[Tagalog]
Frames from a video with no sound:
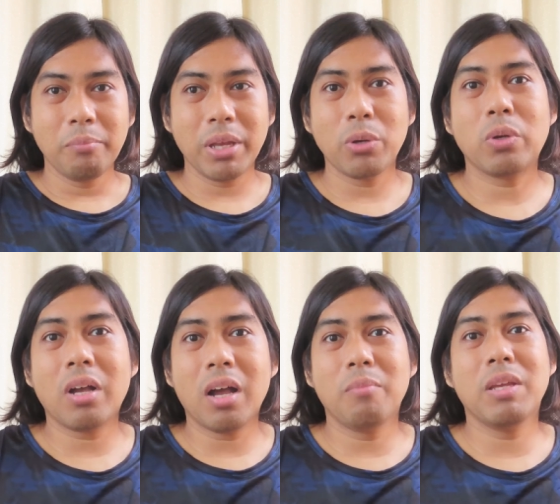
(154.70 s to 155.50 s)
Pero
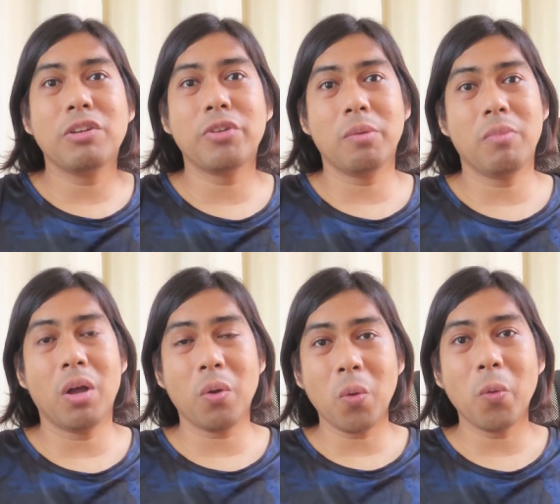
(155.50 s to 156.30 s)
coming from
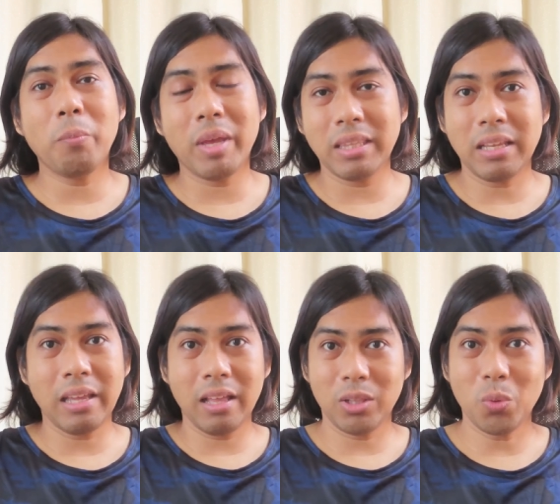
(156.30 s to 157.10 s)
ako, mental
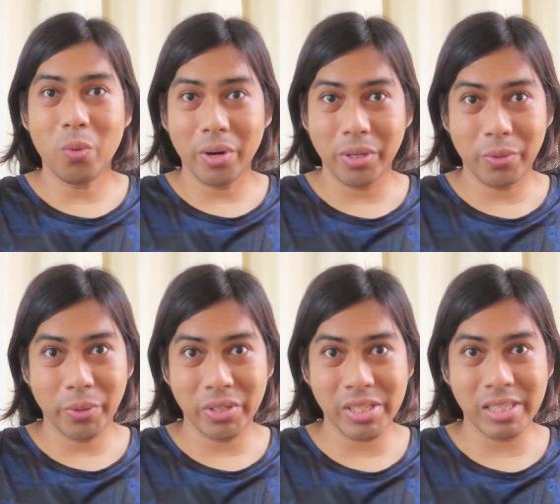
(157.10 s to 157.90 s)
health
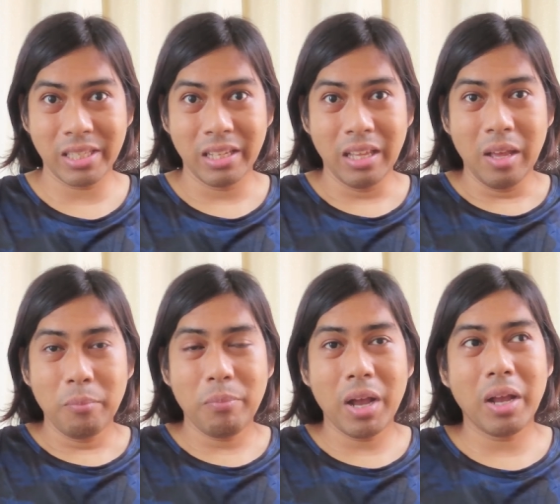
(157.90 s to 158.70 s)
warriors,
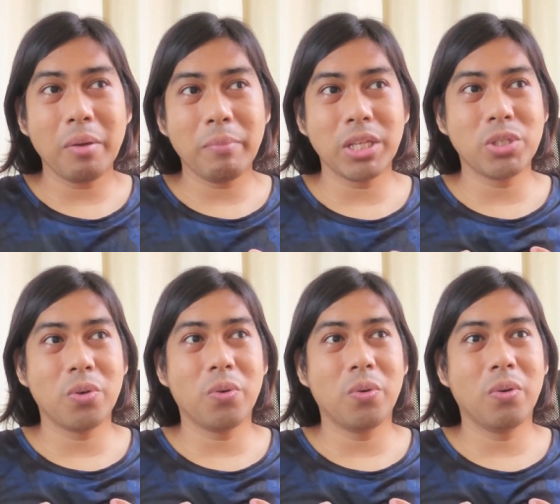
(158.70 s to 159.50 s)
parang
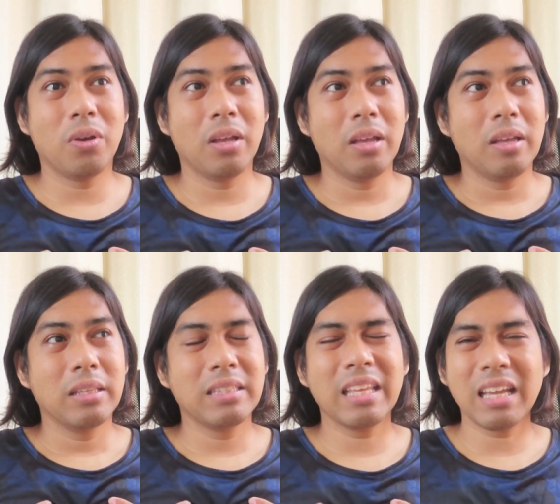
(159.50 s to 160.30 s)
medyo,
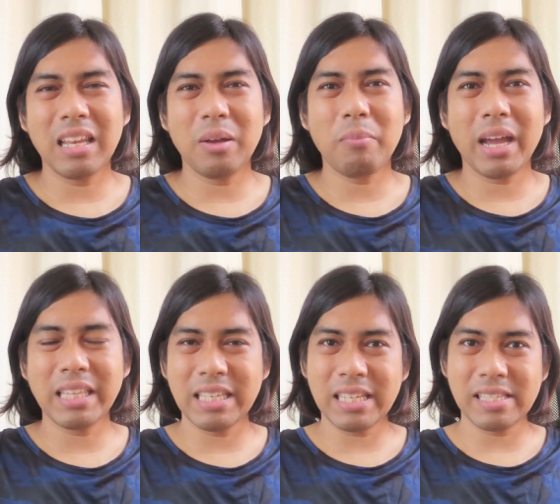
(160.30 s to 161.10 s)
teka lang,
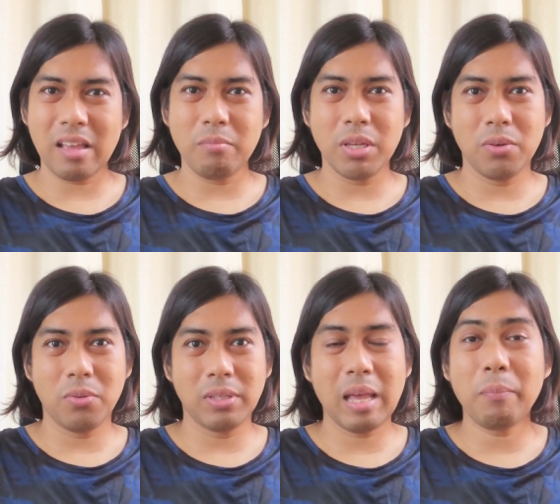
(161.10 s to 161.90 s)
bakit niya nasabi
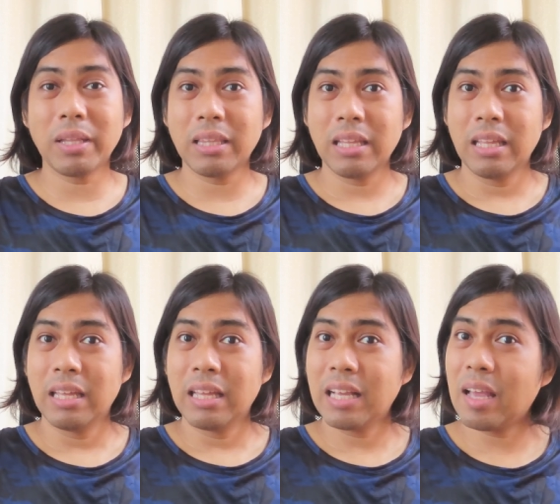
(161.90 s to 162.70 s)
yun? Dapat
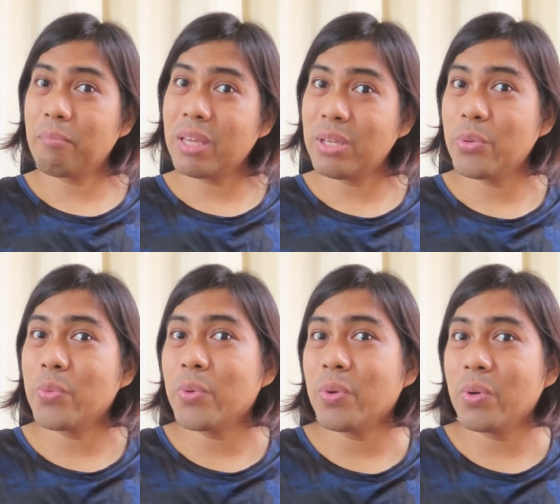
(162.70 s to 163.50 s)
kami
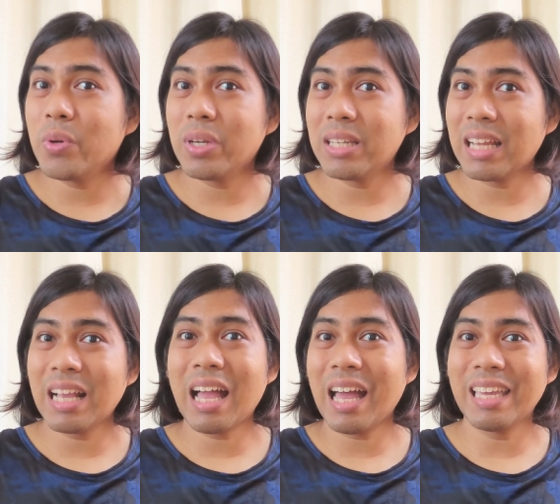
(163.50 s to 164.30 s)
yung
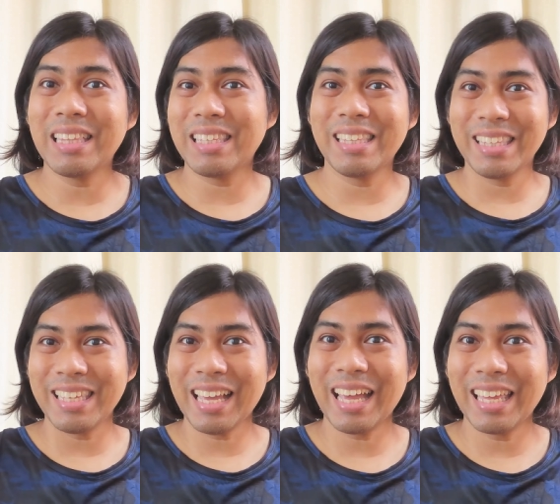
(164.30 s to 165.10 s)

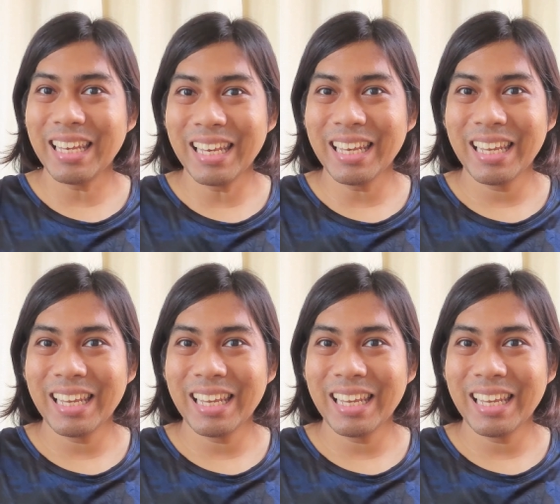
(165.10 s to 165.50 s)
nagkakaintindihan.